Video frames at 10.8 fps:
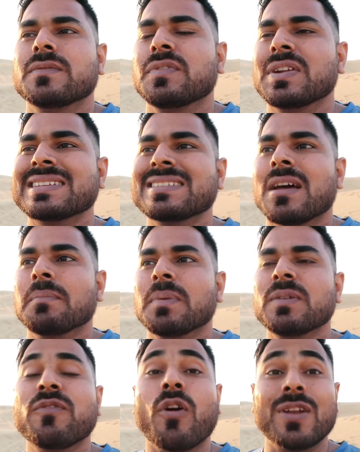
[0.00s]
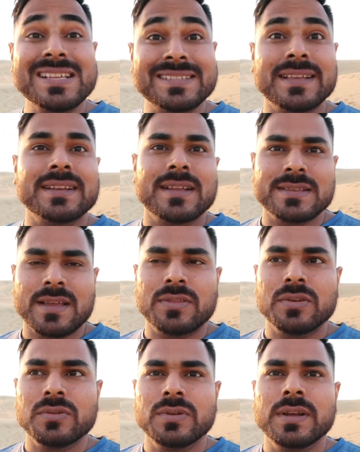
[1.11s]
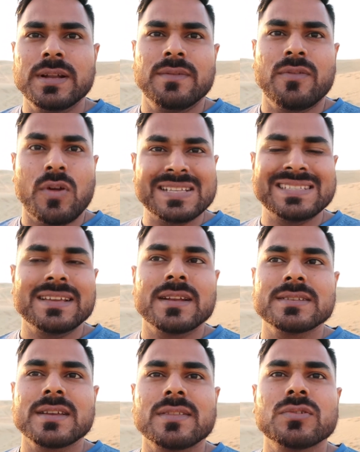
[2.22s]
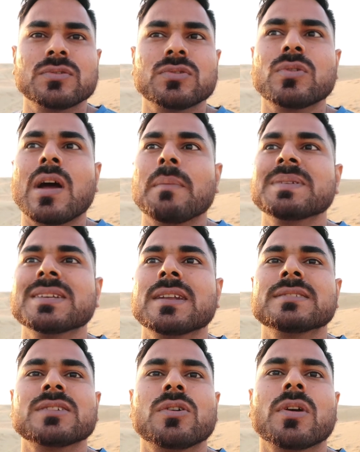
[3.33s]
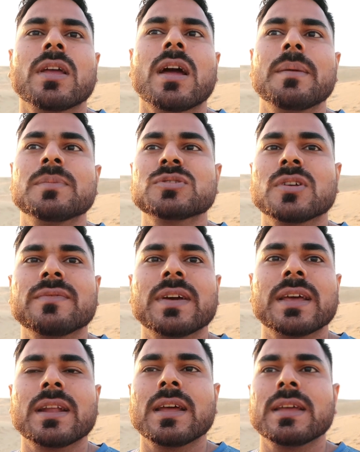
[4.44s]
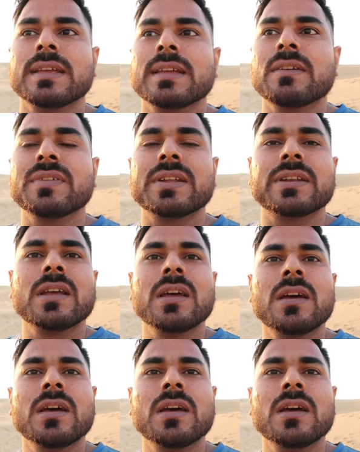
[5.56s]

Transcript: फॉर एग्ज़ाम्पल फॉरेस्ट देखना चाहते हो है ना फॉरेस्ट देखना चाहते हो तो कहाँ पे जाना चाहोगे अमेजोन वगैरह हैं या फिर